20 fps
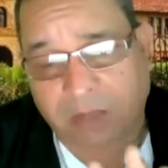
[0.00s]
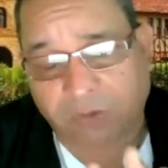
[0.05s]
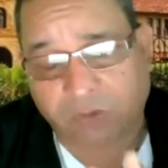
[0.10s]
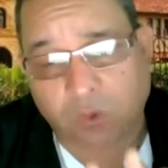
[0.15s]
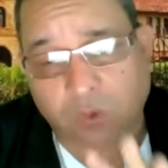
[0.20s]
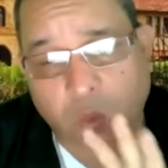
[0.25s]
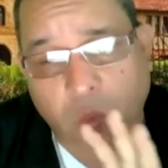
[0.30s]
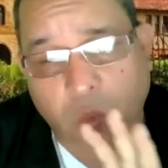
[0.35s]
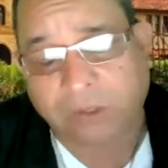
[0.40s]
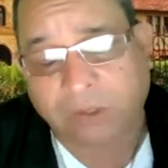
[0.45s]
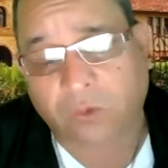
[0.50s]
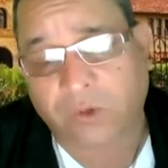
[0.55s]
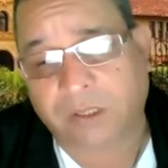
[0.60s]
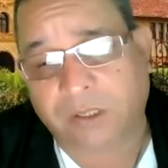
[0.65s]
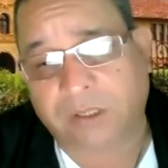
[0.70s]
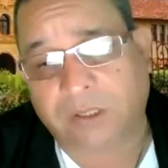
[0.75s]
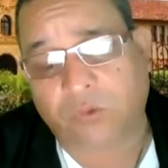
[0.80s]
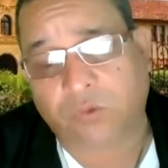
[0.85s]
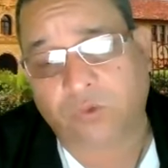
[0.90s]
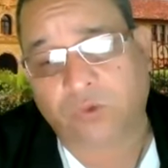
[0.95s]
son cuatro
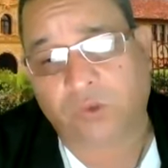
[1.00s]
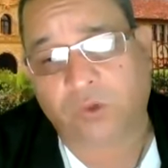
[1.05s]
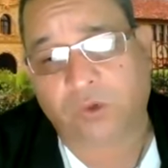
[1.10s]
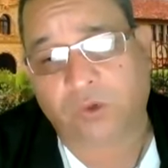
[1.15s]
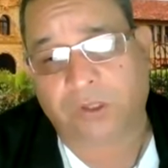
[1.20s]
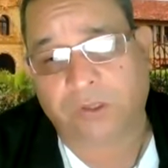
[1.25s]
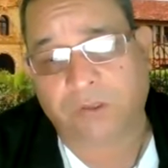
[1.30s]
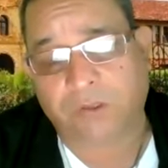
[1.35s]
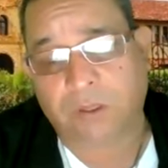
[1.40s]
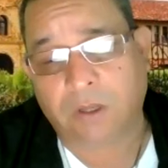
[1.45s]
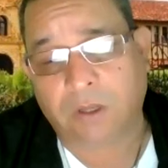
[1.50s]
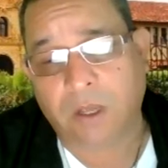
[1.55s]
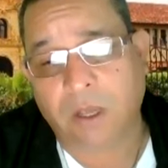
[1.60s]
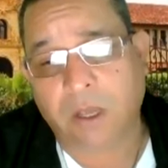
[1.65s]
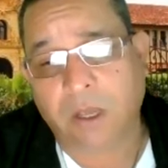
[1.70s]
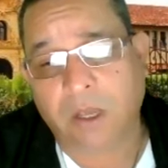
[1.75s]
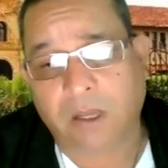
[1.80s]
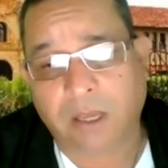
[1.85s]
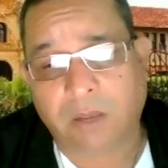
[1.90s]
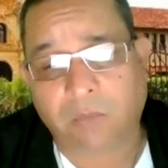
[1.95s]
instituciones
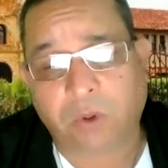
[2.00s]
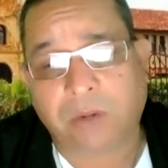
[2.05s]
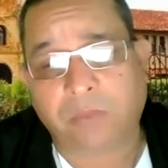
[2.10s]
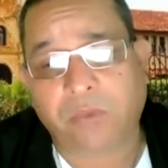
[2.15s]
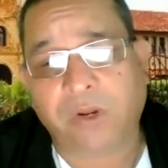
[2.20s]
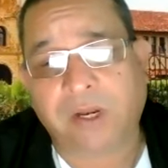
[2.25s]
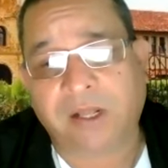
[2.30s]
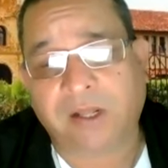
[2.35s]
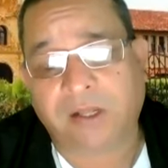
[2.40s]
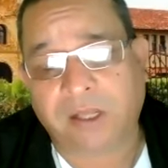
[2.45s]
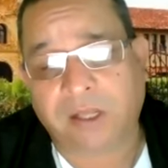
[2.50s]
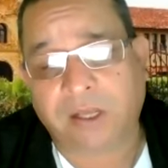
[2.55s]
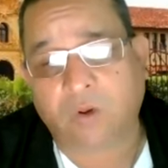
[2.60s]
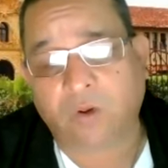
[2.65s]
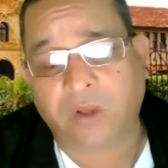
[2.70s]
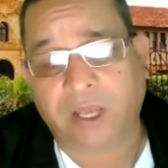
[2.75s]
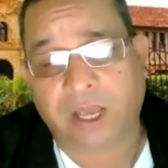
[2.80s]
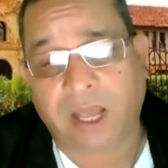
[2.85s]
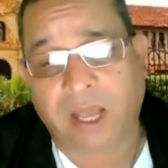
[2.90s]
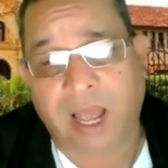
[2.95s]
te vuelvo y le
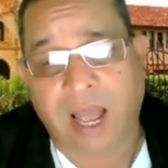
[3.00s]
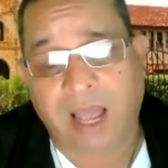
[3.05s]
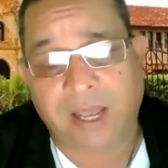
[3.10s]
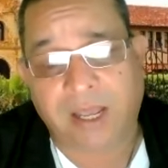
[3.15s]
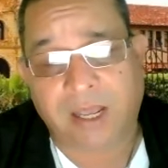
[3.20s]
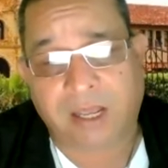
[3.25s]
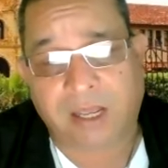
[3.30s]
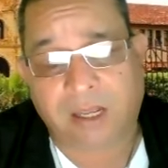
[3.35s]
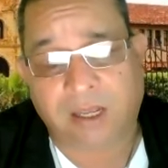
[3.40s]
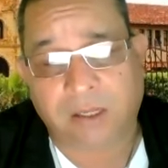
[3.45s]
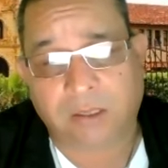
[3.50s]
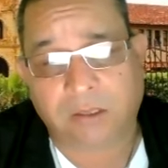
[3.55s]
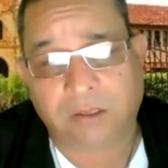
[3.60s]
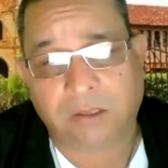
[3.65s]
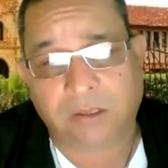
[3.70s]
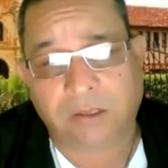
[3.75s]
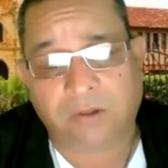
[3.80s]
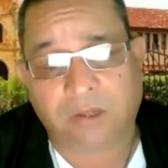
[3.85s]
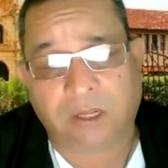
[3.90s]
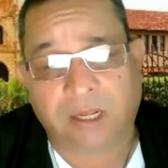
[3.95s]
digo que eh,
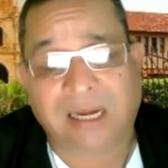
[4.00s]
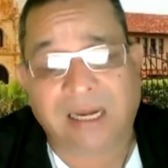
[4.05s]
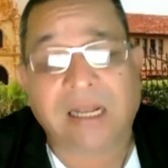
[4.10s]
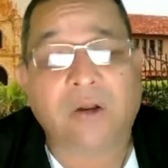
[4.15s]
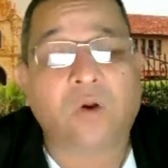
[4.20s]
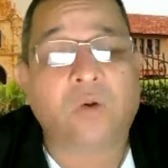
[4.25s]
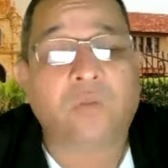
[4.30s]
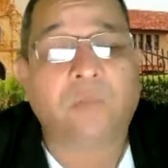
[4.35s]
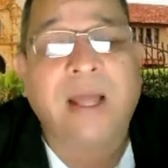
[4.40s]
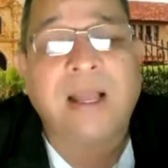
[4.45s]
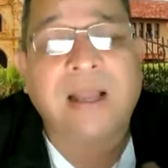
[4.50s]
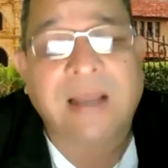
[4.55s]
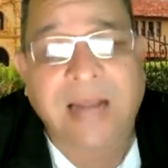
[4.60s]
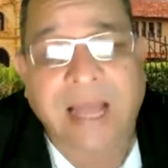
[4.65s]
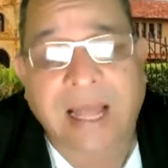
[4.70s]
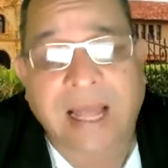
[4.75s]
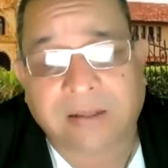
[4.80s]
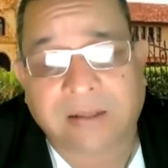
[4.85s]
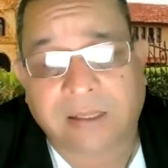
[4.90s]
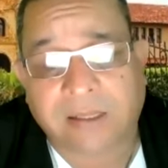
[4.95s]
el error más
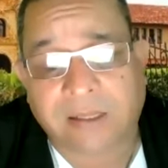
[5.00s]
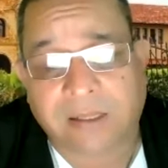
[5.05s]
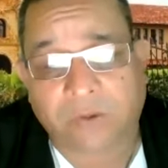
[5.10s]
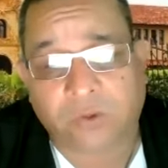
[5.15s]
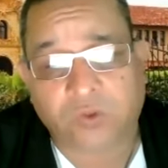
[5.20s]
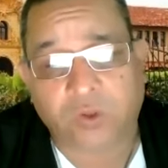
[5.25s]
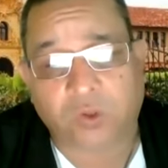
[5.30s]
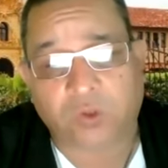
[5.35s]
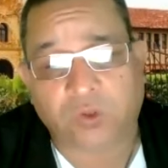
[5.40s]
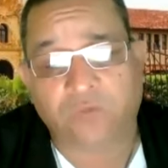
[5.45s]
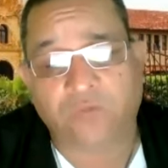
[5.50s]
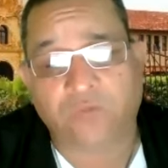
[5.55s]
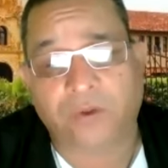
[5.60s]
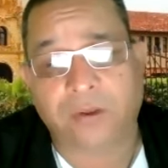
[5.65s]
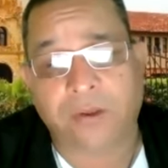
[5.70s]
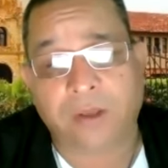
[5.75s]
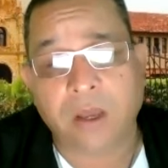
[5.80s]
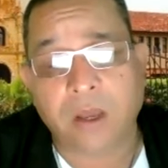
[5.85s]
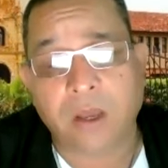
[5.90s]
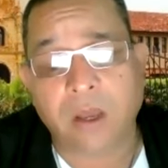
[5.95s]
grande de nosotros
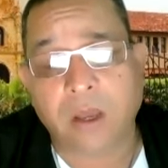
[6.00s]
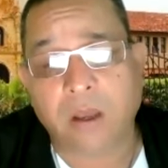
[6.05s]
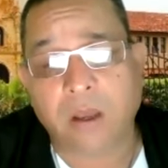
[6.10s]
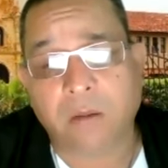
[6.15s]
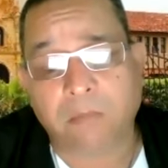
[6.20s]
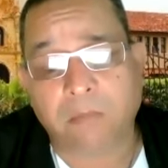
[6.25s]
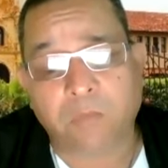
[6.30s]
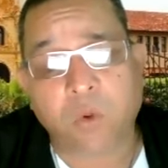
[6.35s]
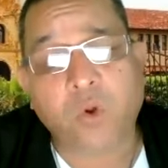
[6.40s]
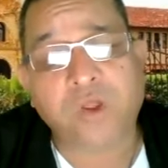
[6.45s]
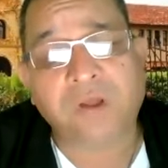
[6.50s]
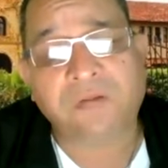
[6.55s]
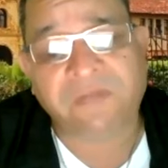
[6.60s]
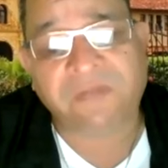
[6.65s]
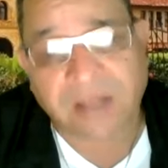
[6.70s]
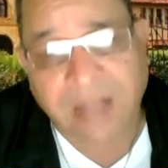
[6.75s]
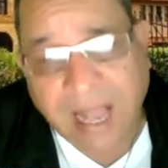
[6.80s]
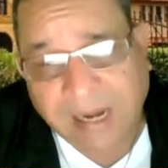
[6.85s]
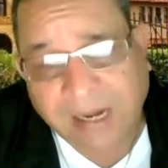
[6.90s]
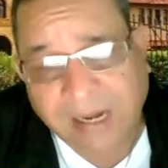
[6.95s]
fue
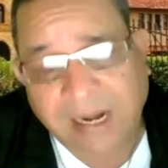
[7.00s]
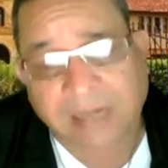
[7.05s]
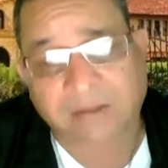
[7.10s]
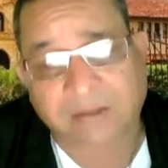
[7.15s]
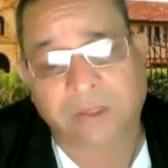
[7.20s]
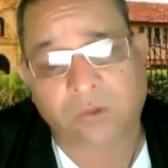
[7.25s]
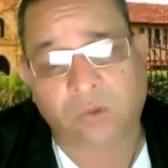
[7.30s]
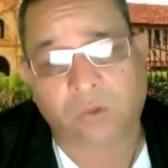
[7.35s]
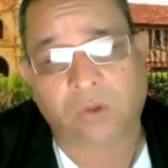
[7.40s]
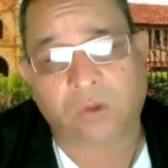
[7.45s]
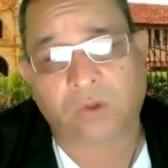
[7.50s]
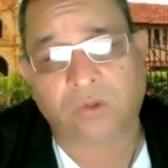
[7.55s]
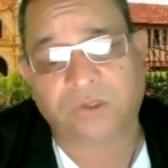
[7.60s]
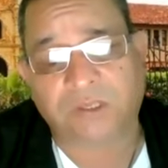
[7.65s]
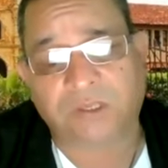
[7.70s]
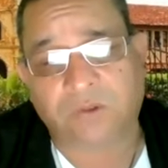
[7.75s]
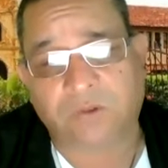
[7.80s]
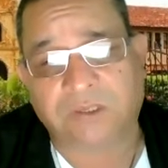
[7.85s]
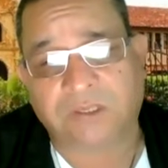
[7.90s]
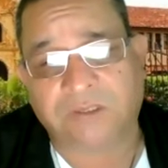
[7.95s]
modificar el artículo
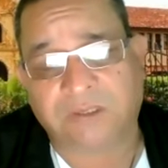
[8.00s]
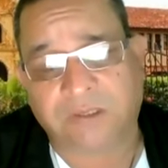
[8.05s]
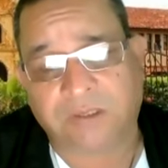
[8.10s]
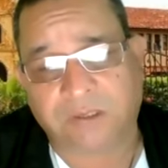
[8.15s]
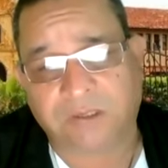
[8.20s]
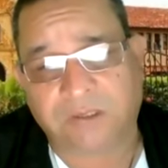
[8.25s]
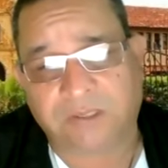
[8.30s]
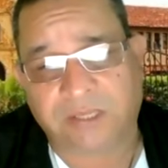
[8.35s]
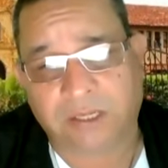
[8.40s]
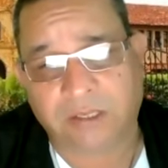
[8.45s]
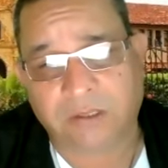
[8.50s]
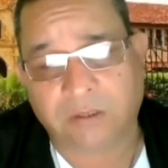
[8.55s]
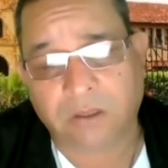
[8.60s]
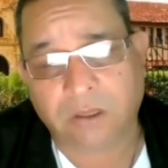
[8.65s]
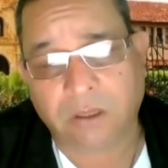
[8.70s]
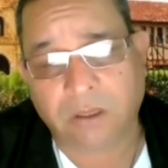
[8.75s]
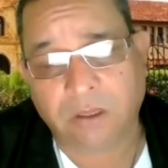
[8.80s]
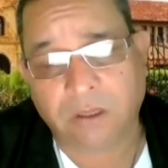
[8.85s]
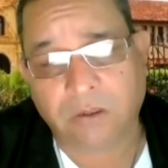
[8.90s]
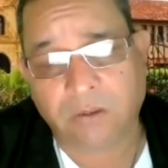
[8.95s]
266.
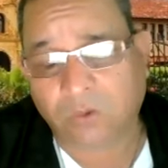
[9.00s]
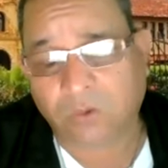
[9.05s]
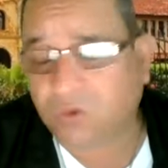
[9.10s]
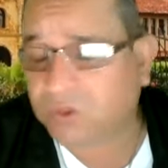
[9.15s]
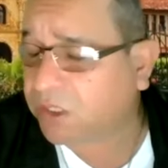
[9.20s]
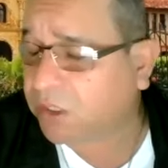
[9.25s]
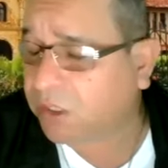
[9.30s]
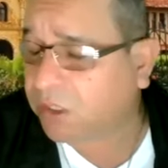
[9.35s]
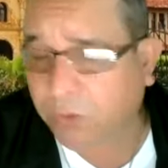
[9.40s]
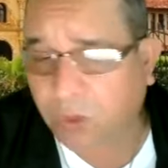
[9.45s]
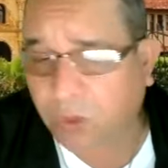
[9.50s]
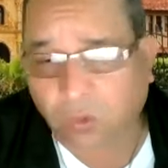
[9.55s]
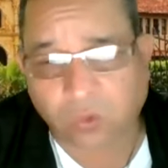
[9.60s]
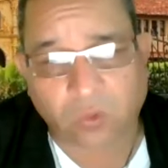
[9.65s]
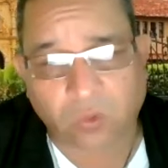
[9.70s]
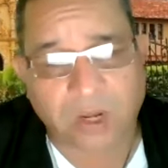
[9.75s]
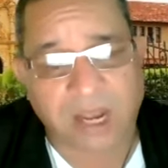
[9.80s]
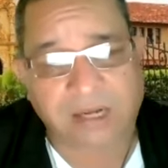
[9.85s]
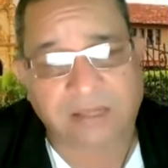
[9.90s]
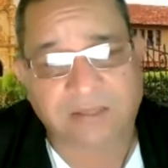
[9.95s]
No se debió
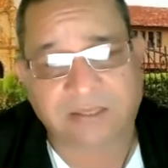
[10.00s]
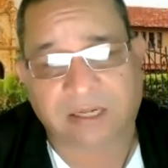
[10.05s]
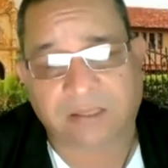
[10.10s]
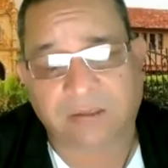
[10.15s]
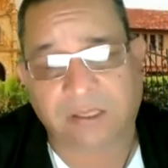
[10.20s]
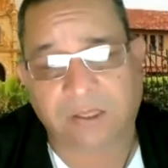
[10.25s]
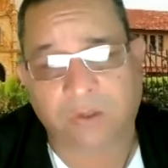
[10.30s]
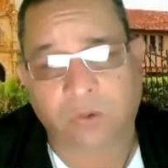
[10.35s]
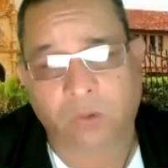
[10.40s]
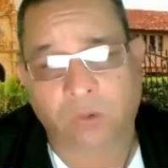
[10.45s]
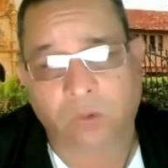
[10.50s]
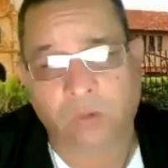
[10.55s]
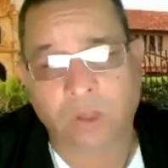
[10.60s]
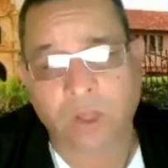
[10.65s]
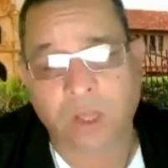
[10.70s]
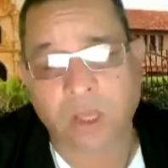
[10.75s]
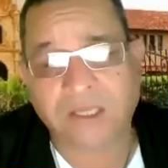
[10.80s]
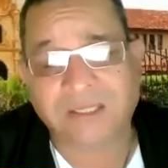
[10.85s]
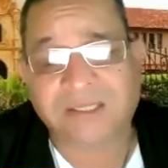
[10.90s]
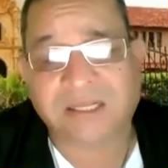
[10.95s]
tocar ese artículo,
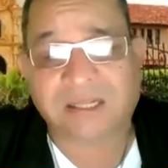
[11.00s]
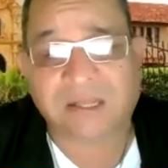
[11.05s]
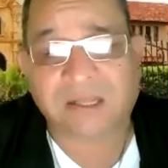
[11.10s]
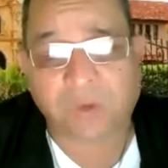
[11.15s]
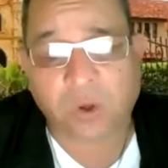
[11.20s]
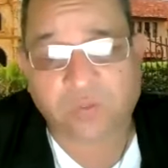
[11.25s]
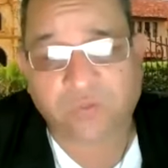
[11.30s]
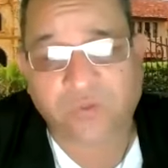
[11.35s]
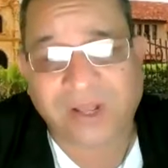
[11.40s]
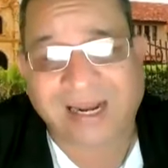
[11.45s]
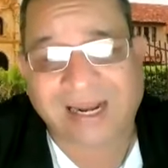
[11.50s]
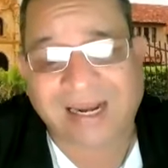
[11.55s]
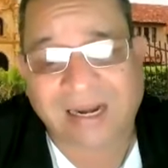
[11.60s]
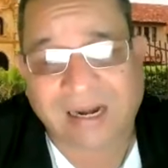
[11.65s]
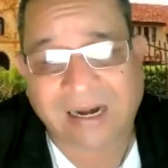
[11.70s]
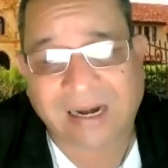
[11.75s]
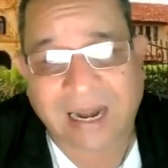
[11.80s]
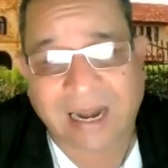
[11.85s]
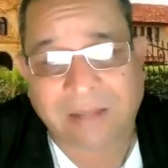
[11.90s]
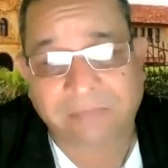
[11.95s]
se debió
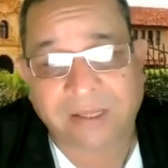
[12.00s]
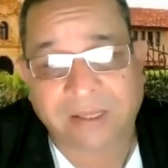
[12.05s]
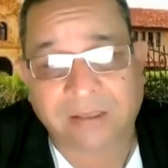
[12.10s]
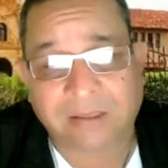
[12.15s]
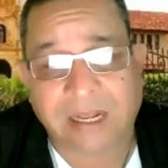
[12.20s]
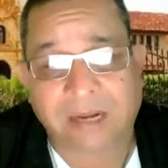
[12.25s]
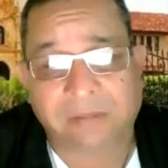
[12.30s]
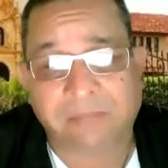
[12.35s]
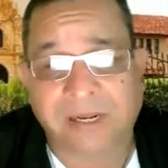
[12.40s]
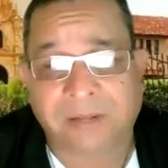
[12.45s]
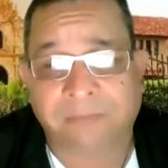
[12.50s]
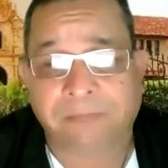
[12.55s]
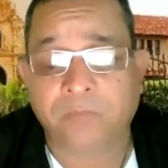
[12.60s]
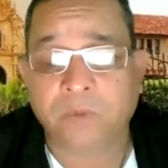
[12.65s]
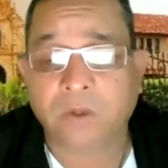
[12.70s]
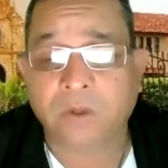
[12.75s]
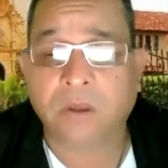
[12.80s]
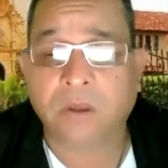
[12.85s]
reglamentar. Mire,